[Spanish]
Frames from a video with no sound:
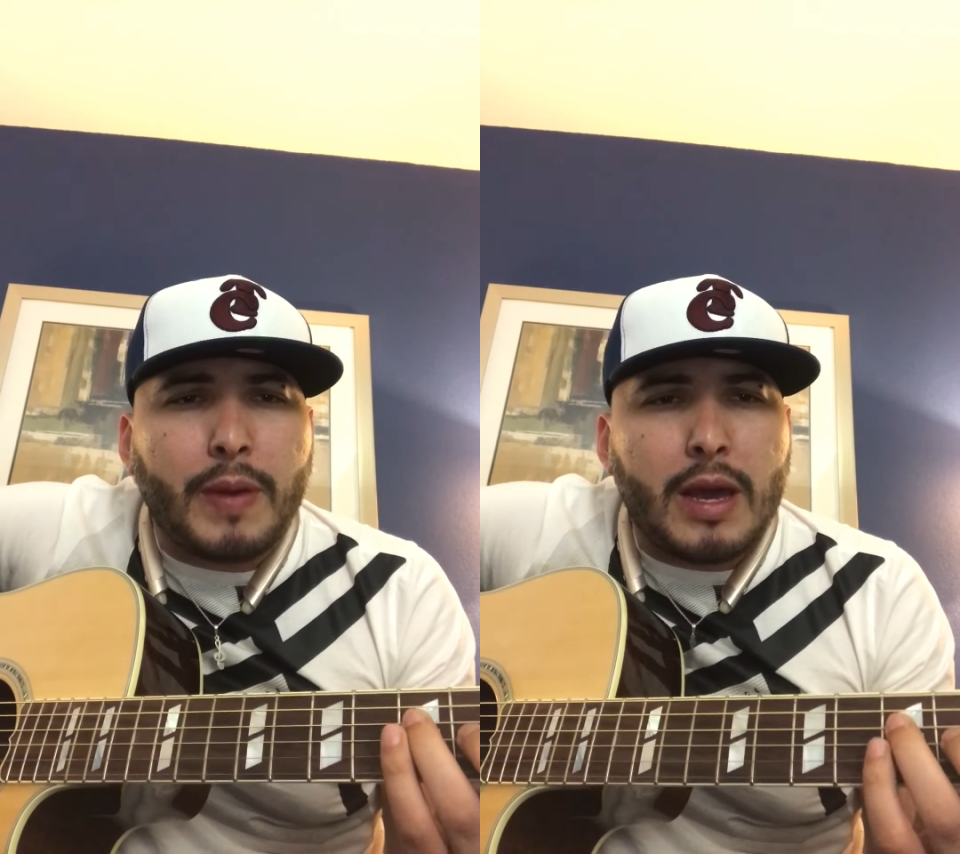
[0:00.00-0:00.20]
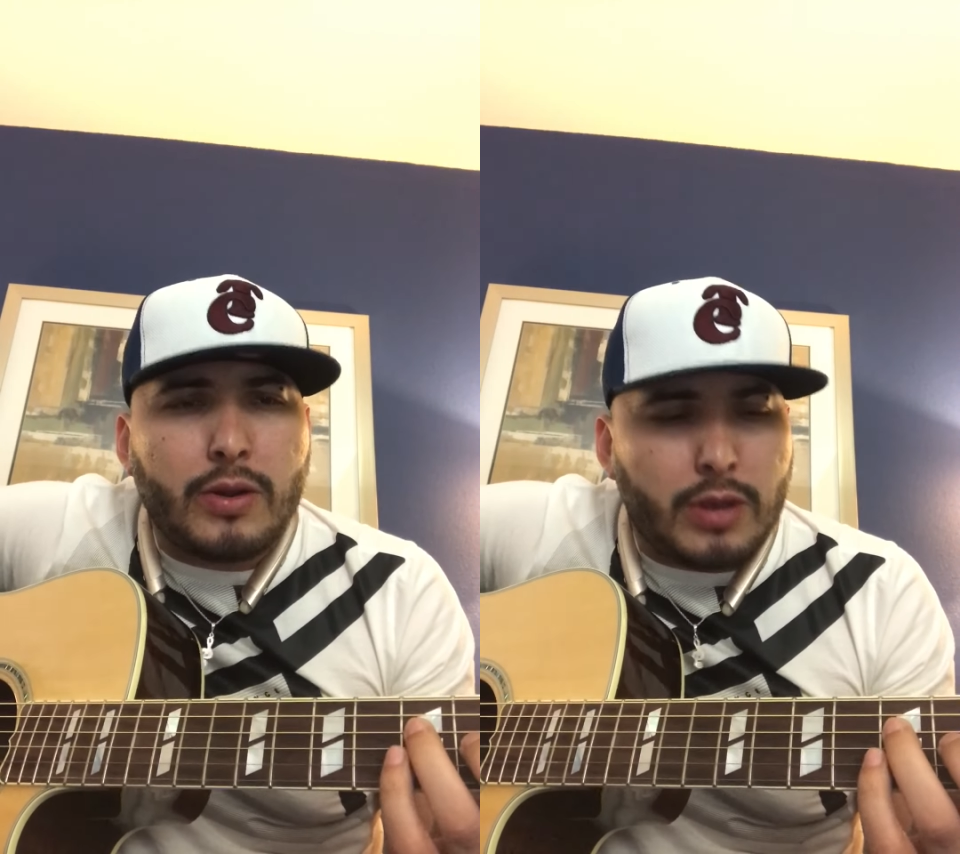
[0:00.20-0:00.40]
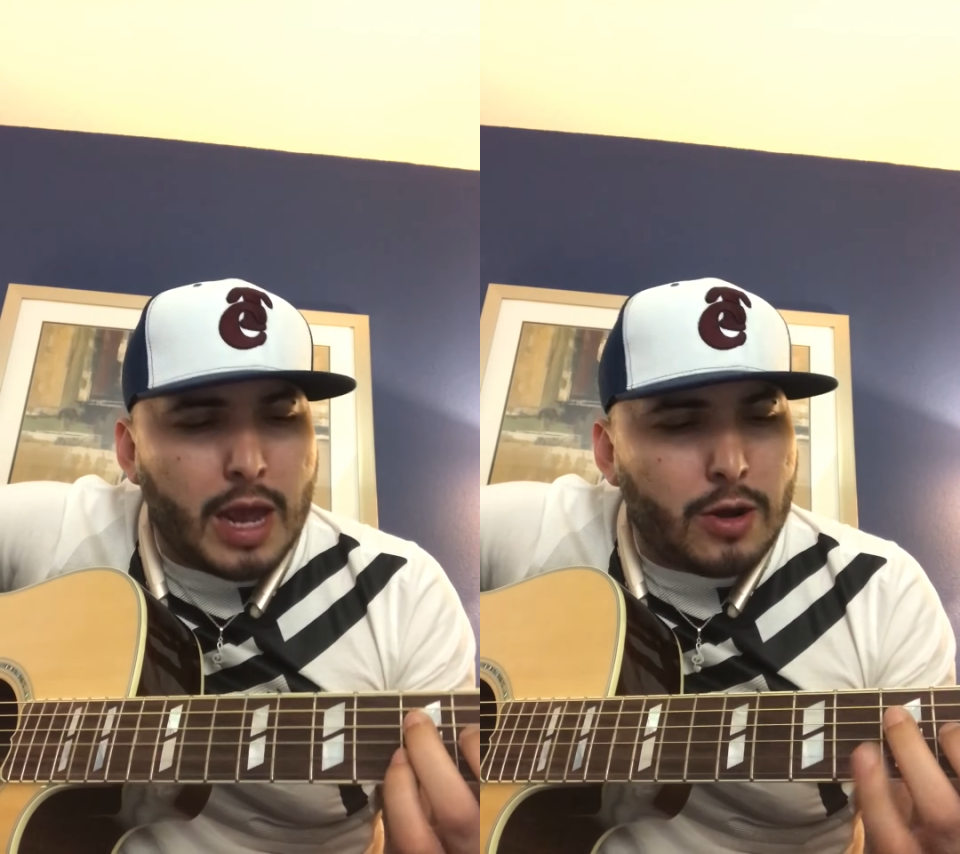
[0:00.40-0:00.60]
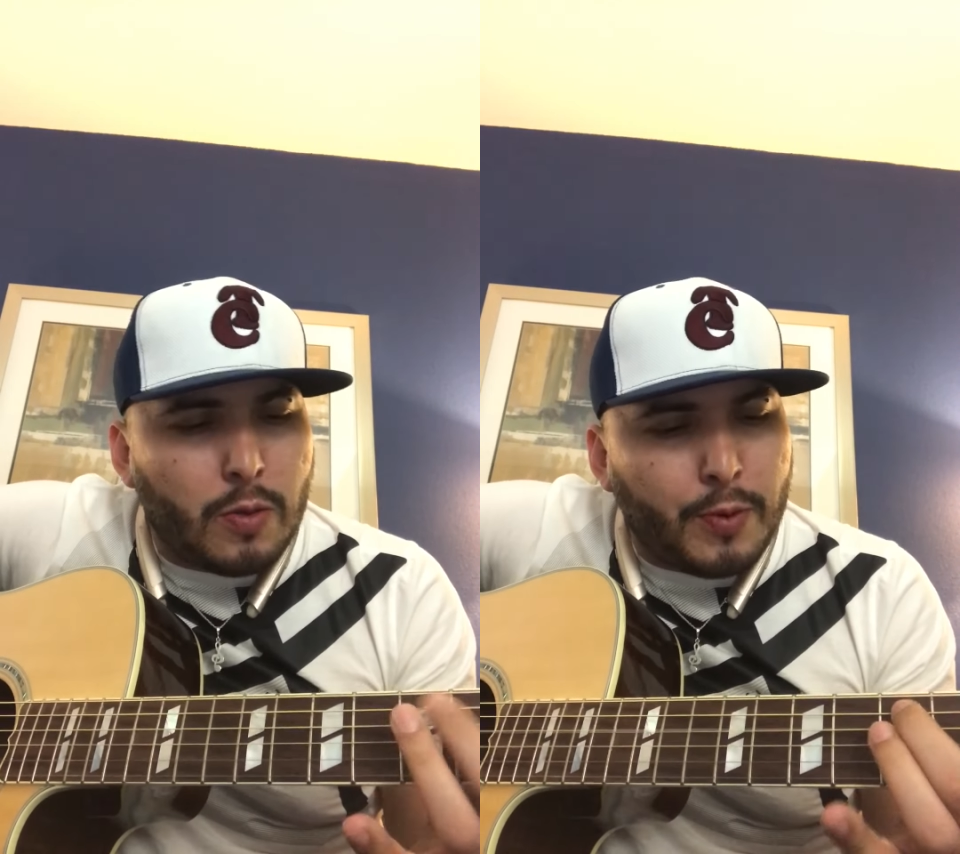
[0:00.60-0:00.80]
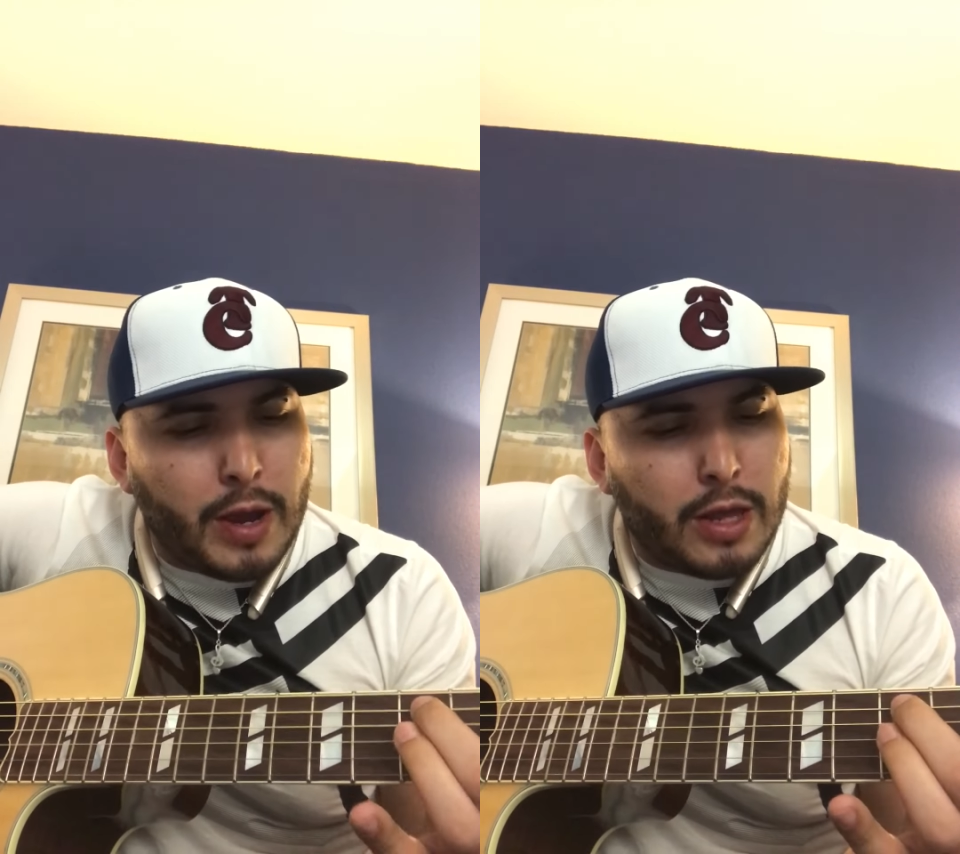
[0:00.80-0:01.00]
pero ya
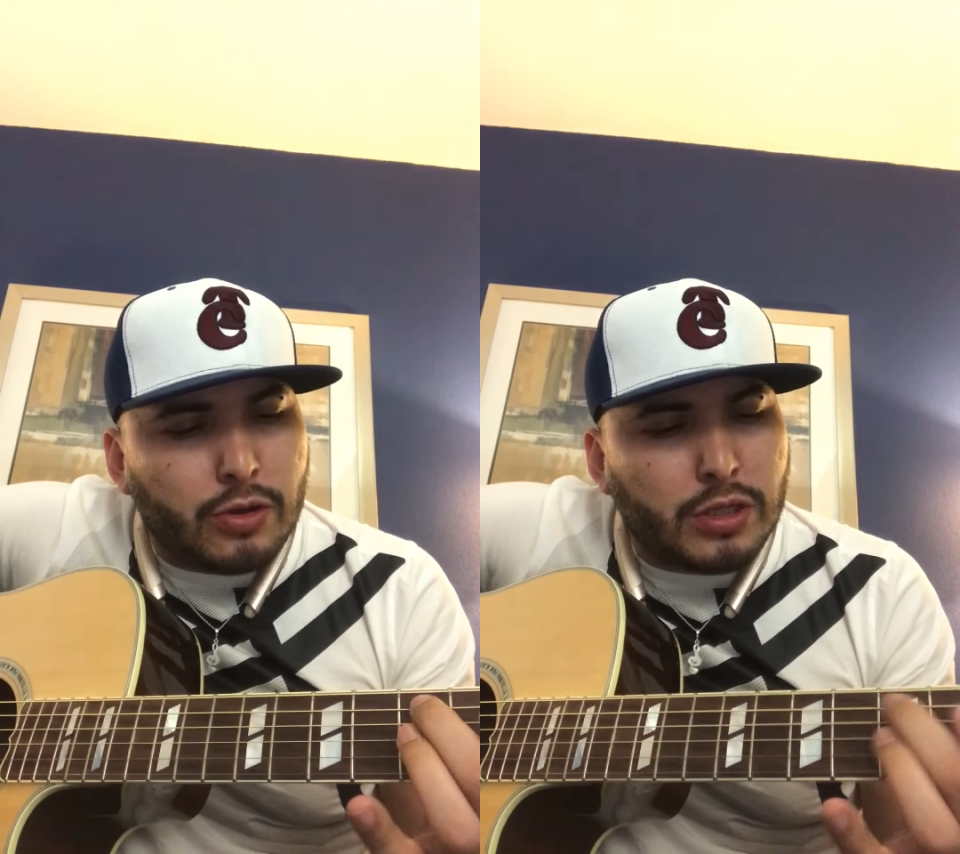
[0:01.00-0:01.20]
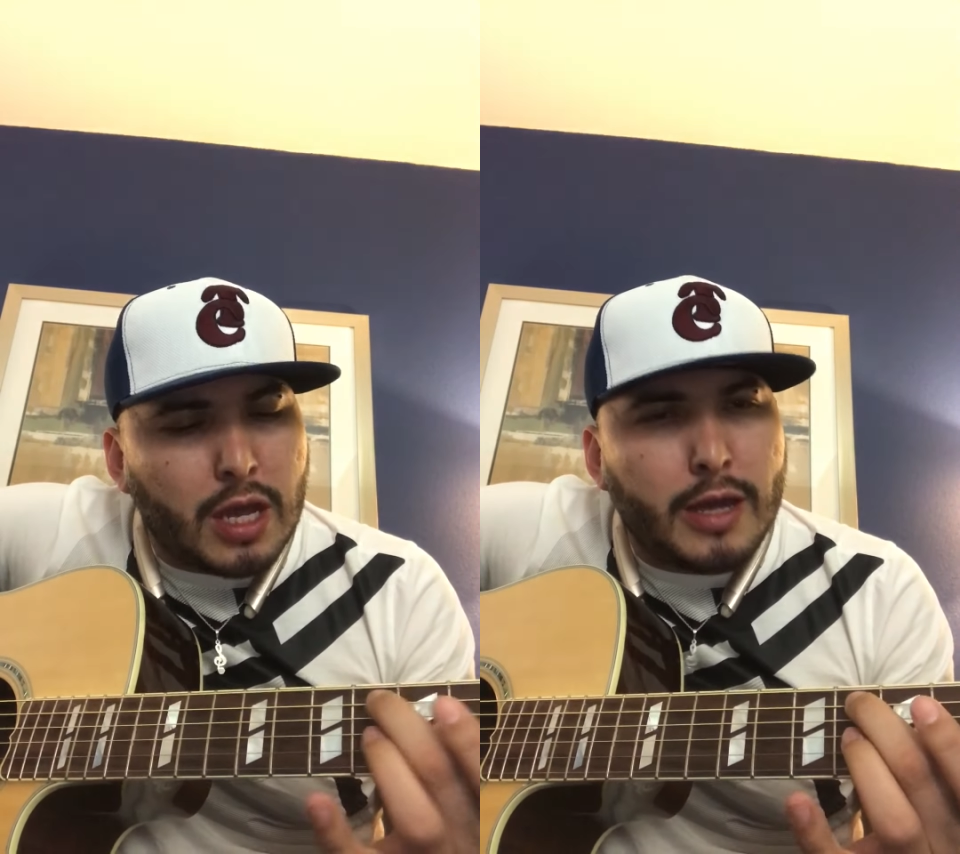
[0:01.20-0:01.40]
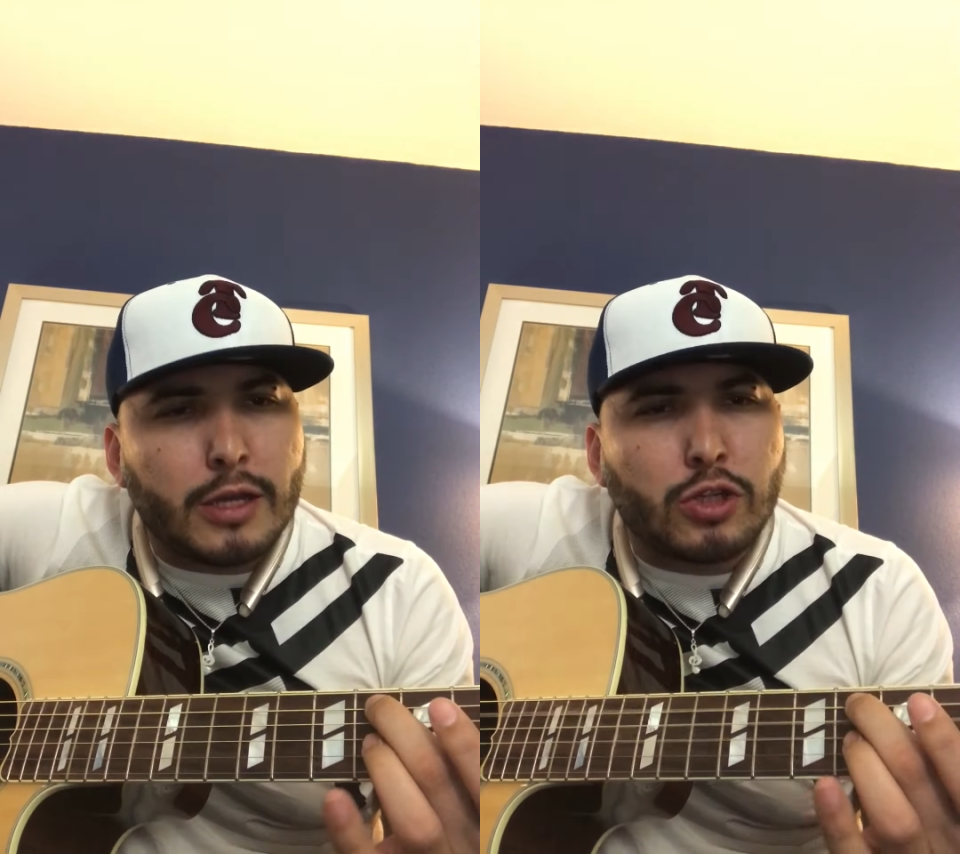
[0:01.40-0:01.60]
no puedo seguir